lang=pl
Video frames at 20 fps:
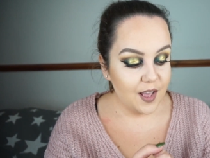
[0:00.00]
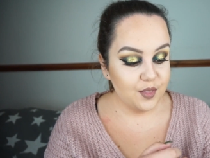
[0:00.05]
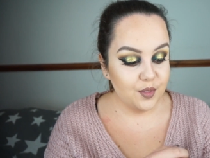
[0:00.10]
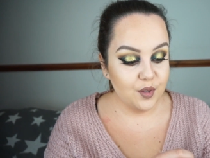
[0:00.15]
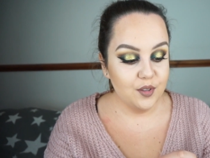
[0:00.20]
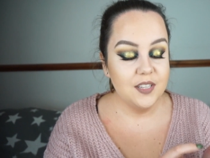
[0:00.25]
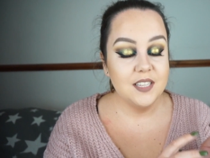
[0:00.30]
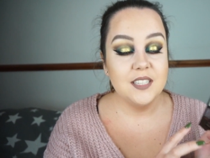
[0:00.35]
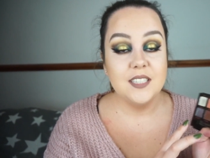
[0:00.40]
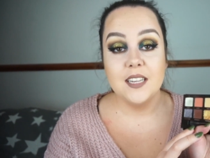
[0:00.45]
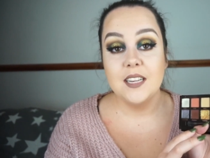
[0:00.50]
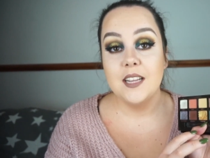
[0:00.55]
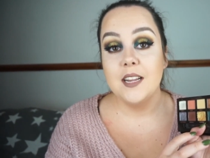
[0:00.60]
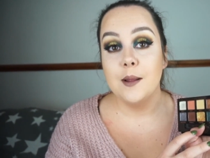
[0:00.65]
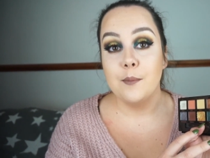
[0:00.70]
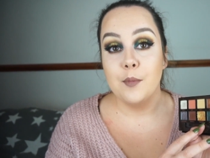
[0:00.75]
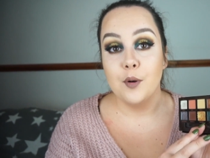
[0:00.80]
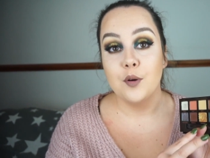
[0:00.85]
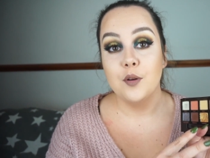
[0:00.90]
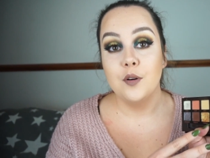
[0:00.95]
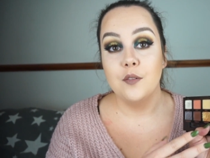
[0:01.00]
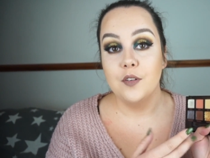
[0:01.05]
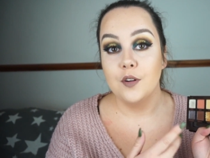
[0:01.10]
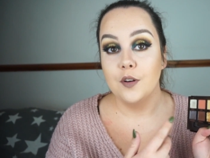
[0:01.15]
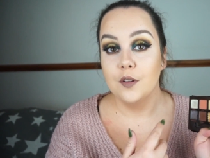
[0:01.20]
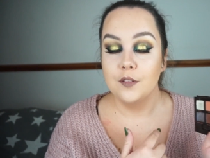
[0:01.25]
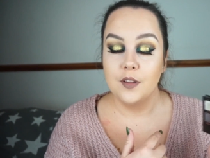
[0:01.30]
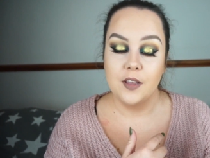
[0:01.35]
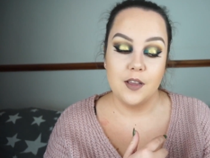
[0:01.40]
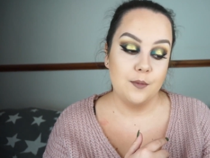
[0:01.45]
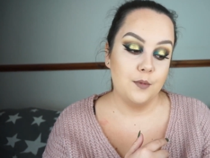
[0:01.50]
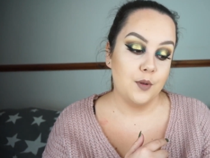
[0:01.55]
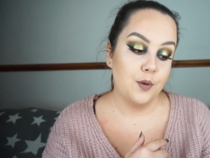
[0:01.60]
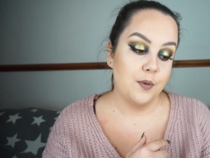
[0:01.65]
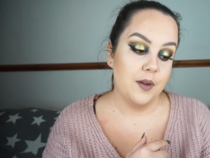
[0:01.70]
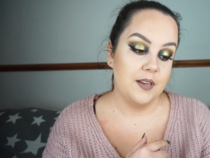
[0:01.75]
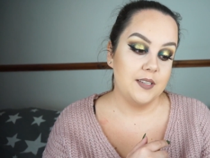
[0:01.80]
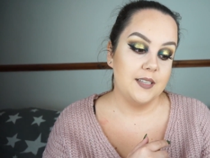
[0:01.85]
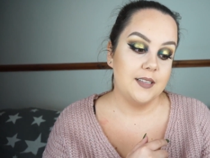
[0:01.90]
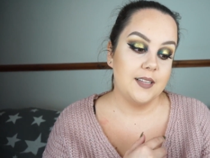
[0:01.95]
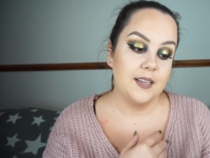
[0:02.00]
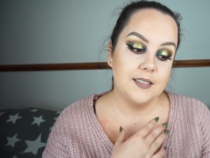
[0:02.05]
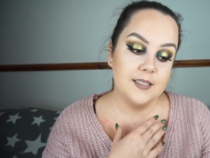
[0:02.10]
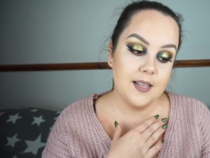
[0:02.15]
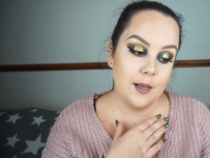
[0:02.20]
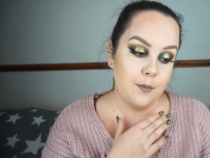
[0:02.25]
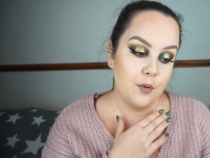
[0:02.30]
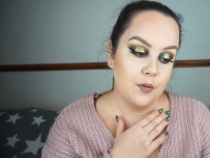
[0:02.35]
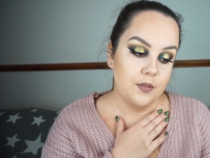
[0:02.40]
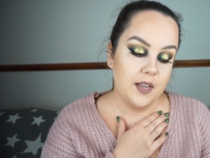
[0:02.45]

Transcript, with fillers: to te cienie na mokro wyglądają dokładnie tak samo.